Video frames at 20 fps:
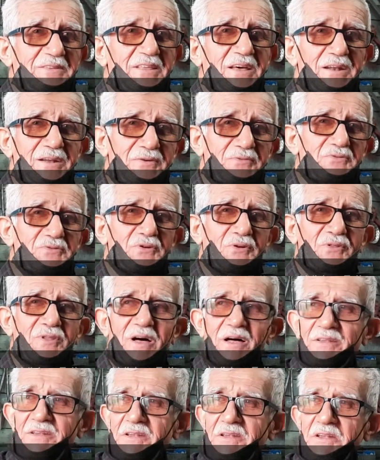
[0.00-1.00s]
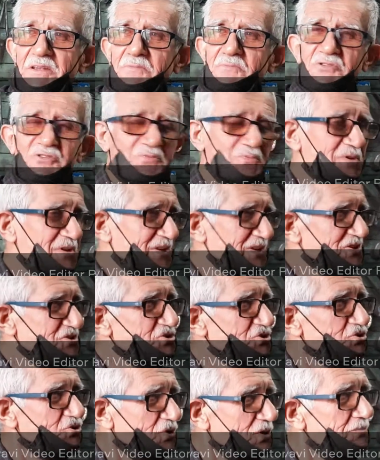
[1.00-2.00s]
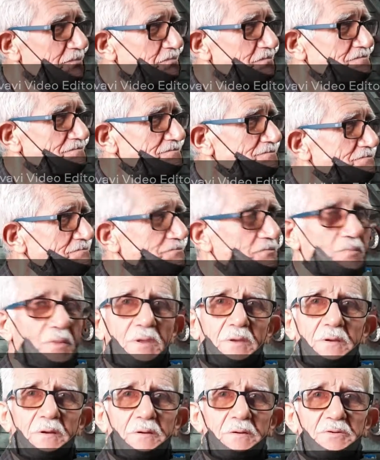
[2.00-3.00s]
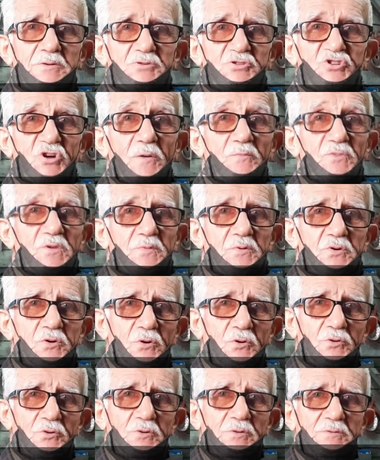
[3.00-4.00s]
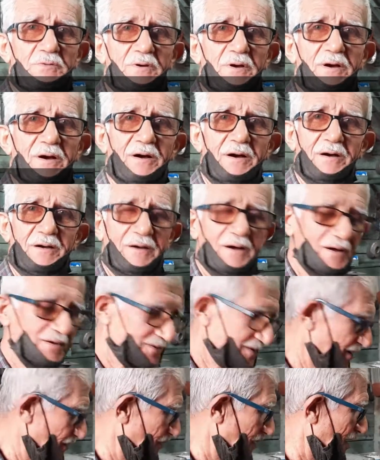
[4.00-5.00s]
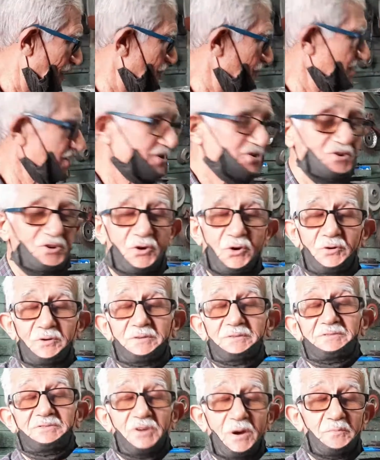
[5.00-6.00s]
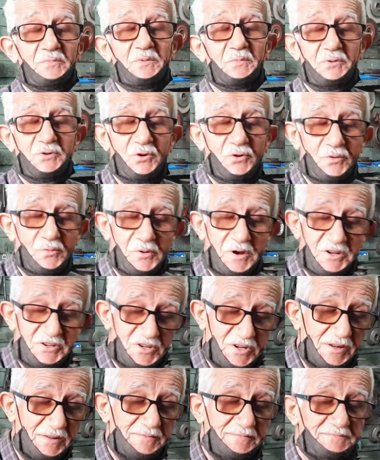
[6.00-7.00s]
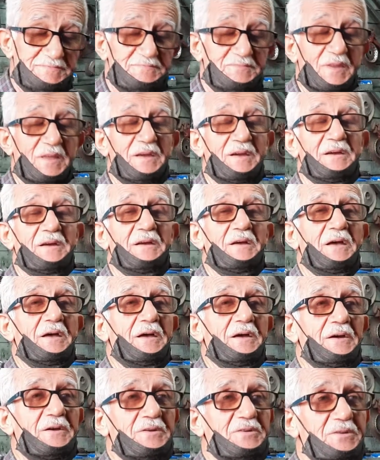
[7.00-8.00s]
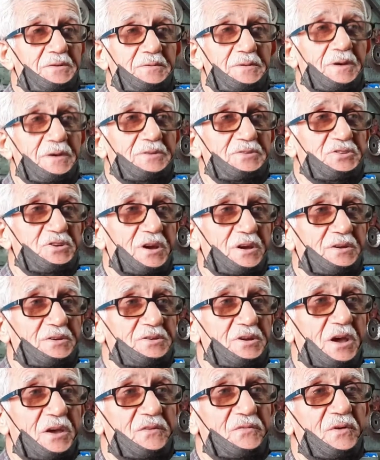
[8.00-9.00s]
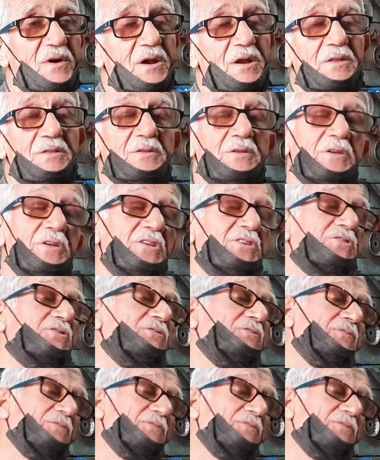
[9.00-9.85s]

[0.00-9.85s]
televizyonlarda dedim ismini geçittirip. Hangi köydeyiz? Çamdibi köyünün. Nereye bağlı? Ha, ha, tamam. Havran'ın kö Çamdibi köyü burası. Şekveren değil mi diğer adı? Şekveren ilk